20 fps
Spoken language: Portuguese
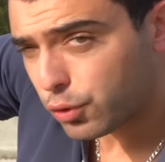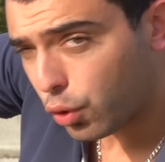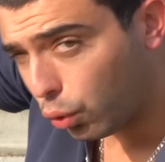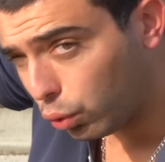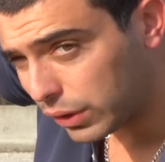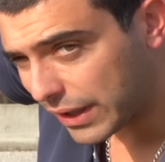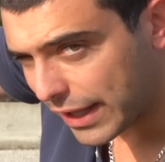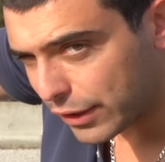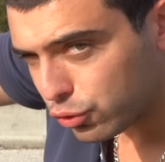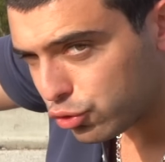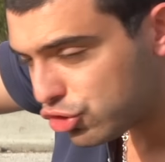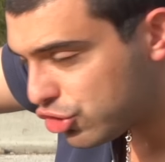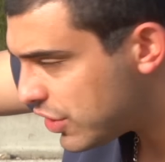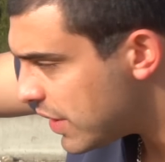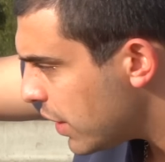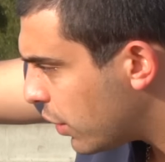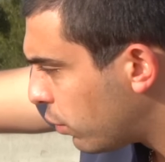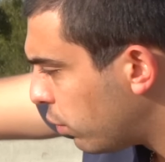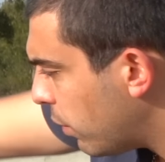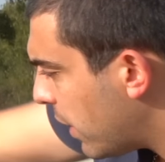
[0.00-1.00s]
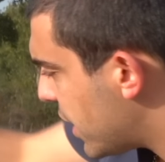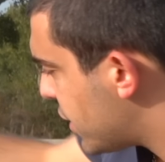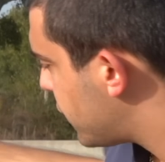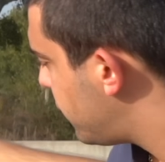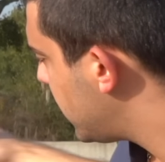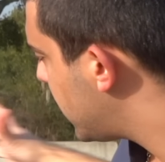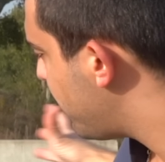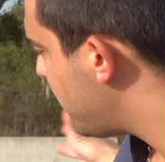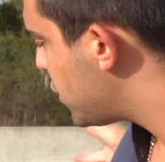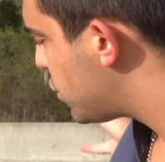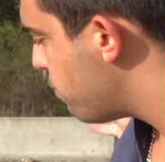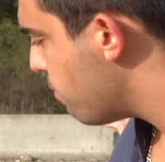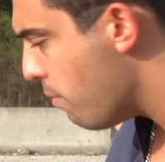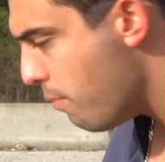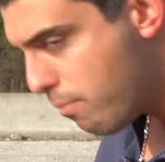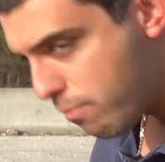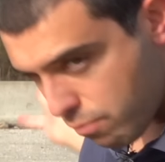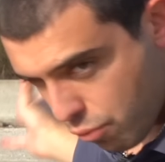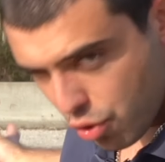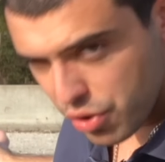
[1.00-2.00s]
com o LED, o círculo, acho que fica mesmo
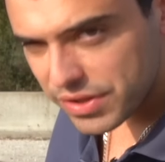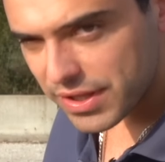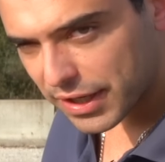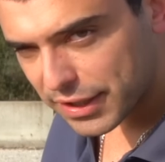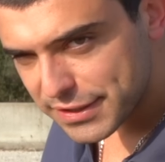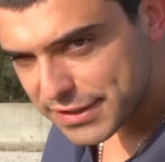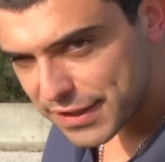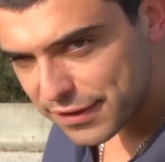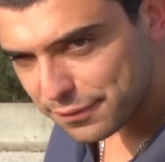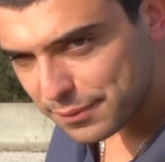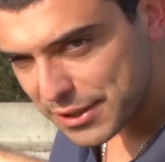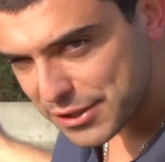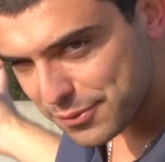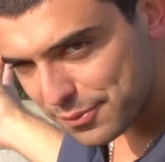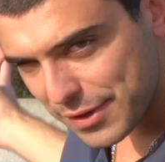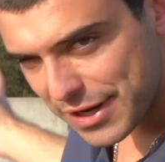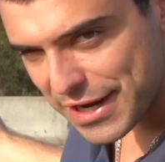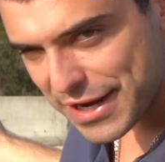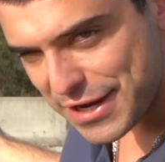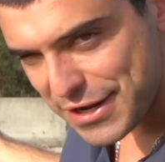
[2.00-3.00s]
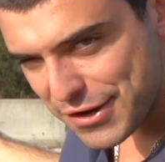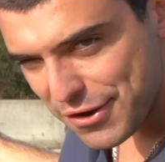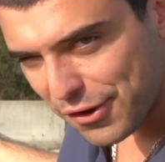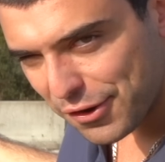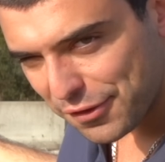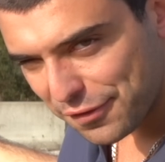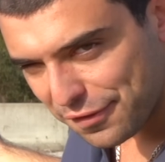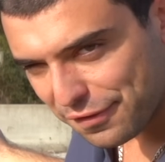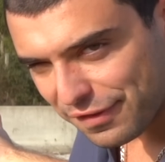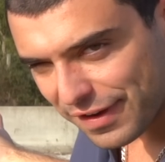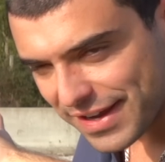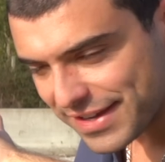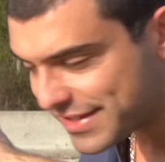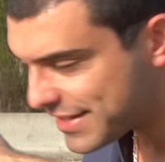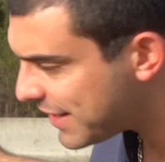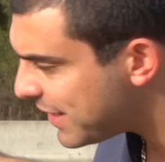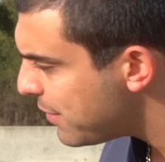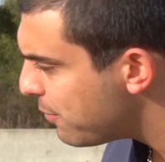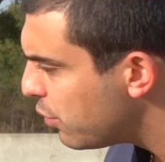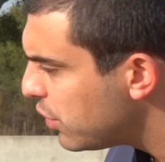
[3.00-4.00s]
muito agressivo, mesmo in your
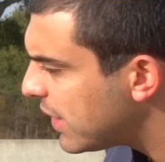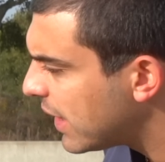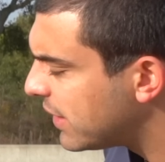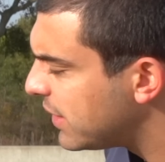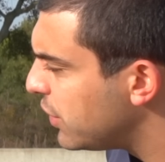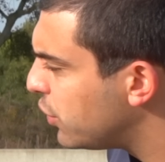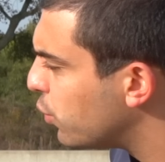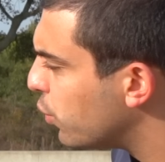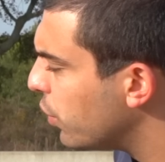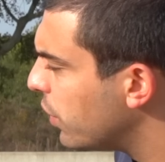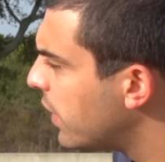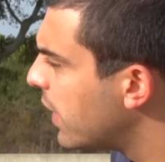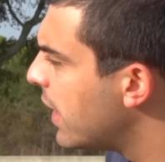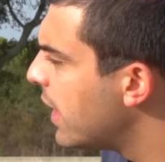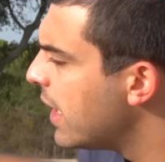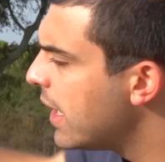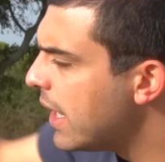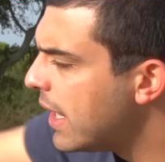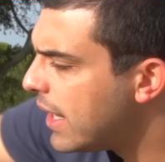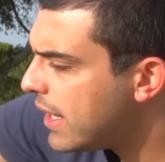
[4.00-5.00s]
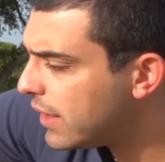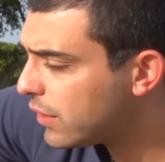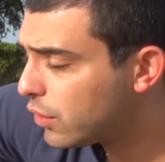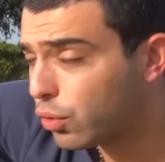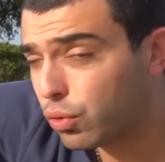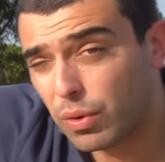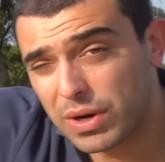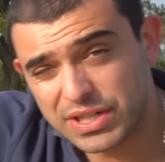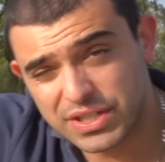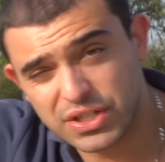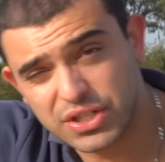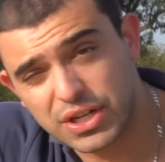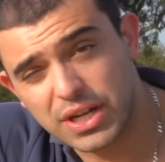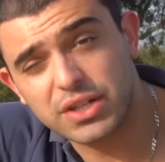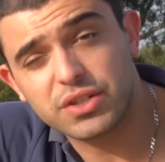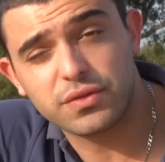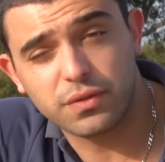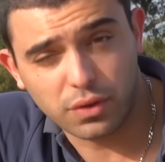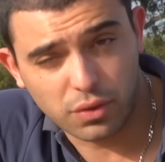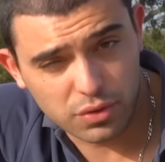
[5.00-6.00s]
face aqui, muita atitude. Então com estas
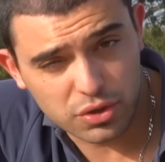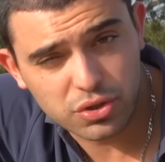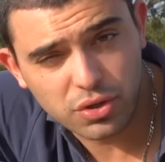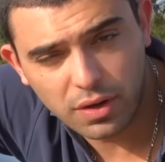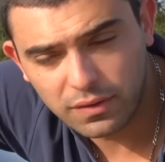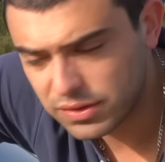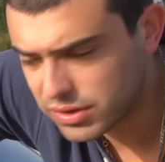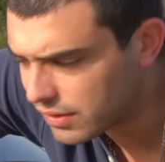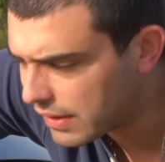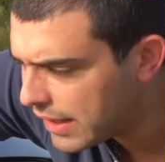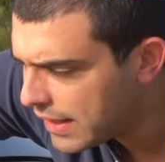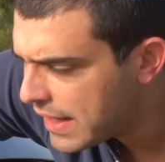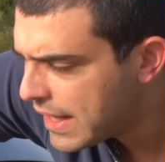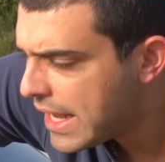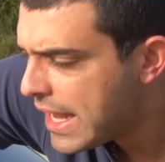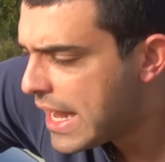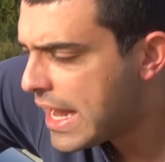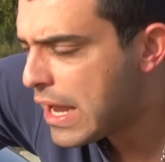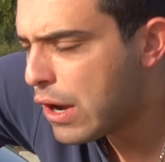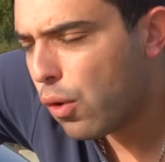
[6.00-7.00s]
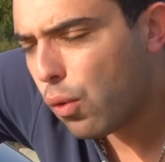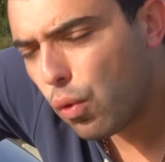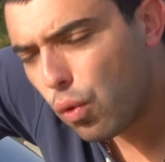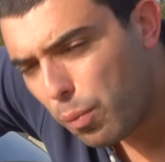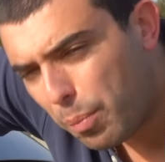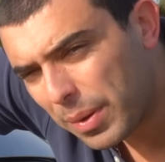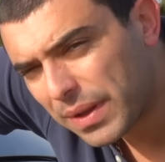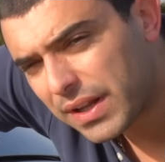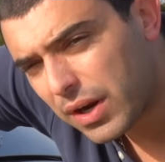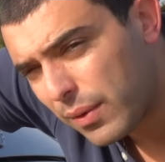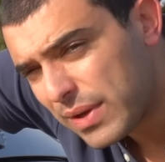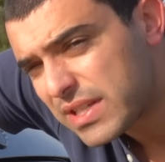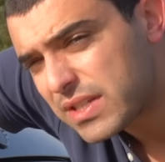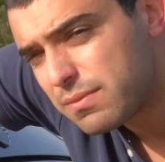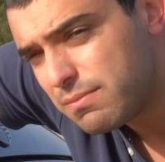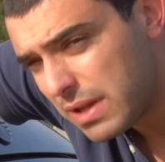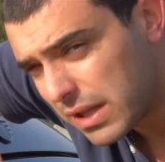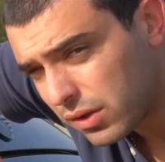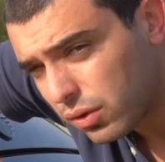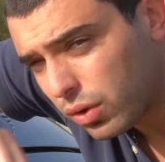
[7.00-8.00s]
jantes foram as novas, não é? O padrão é
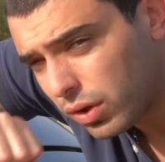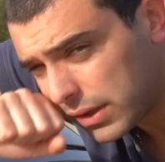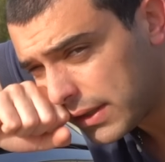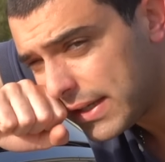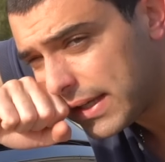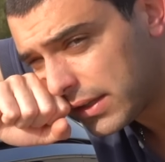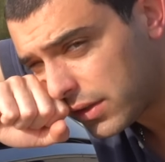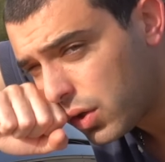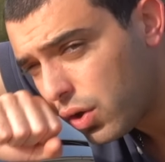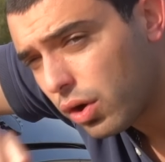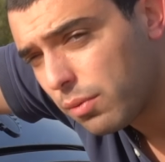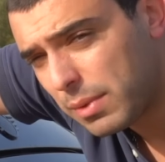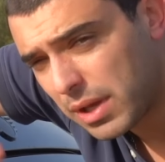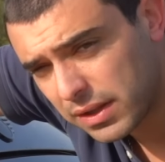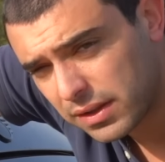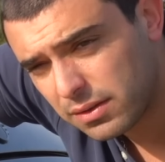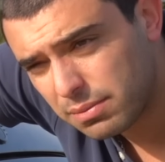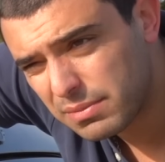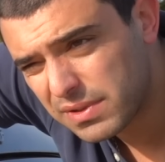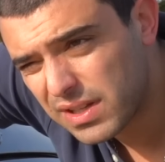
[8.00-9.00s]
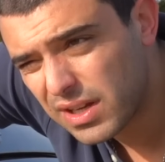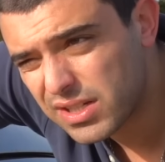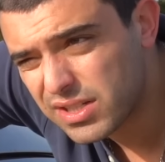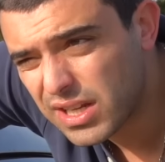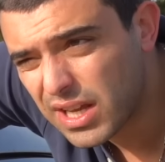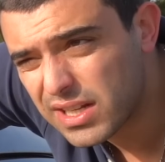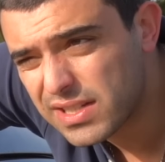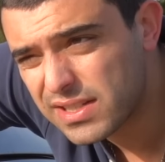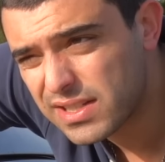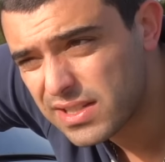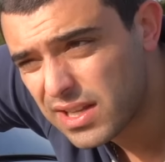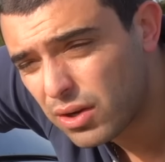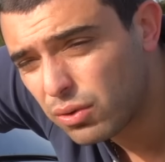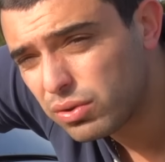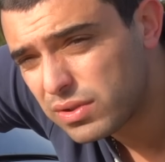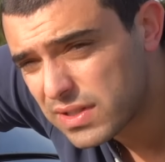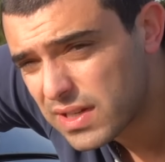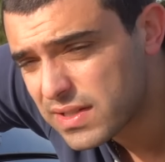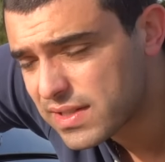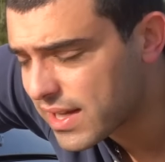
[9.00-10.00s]
semelhante ao que ele tinha anteriormente, mas acho que estas eram
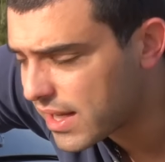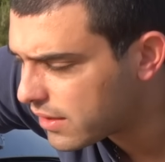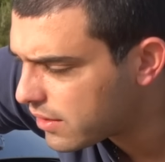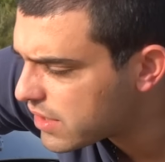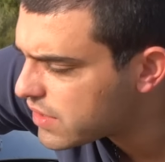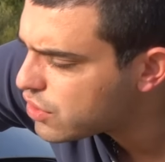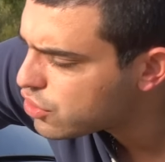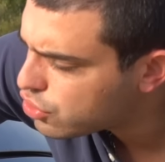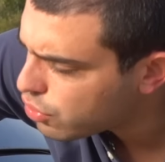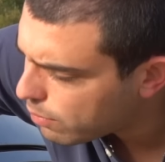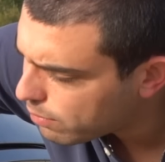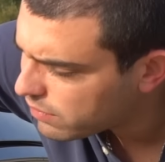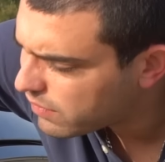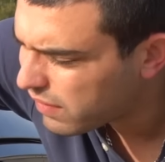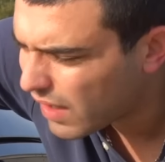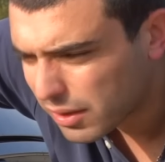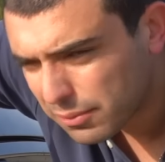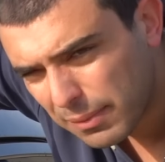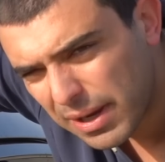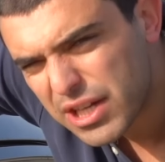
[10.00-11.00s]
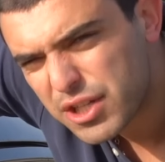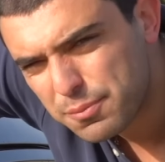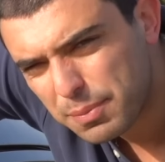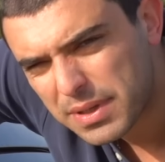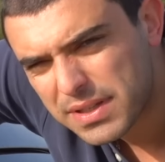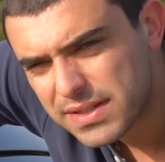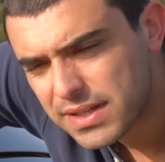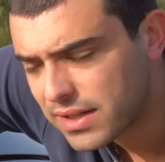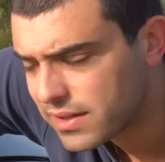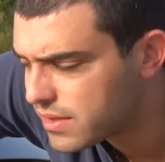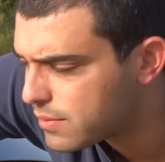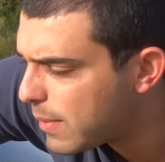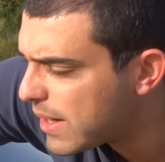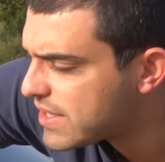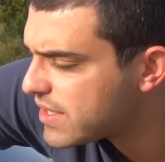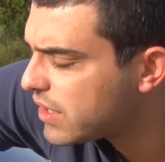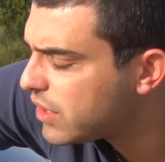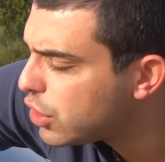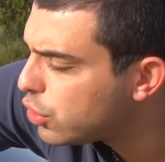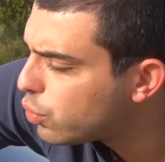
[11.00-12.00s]
17. Estas são de facto mais presentes,
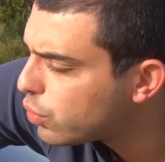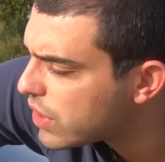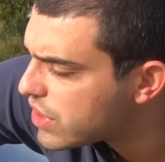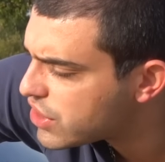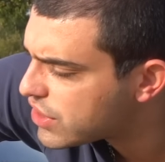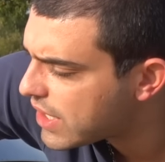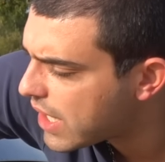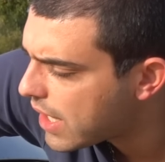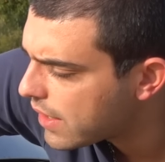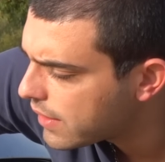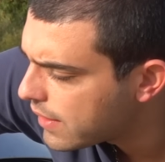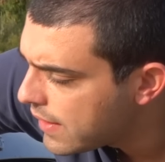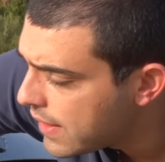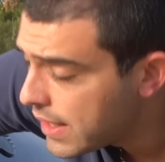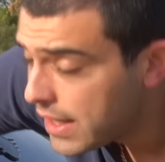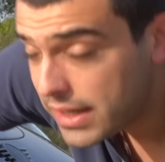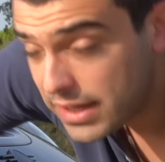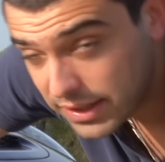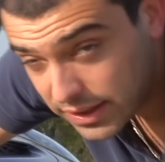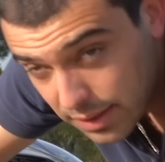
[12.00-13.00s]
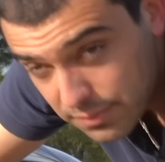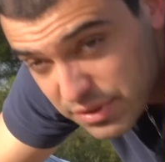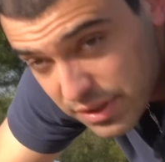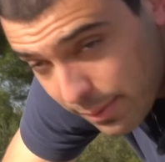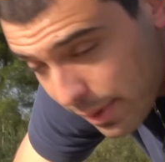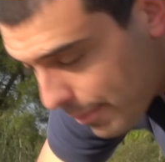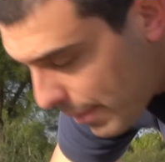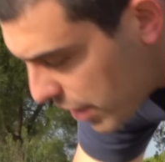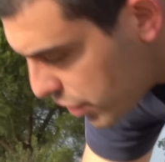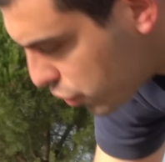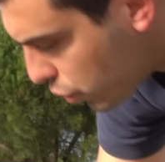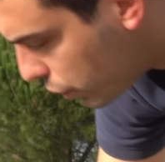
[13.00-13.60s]
mais atitude em estrada e temos também mais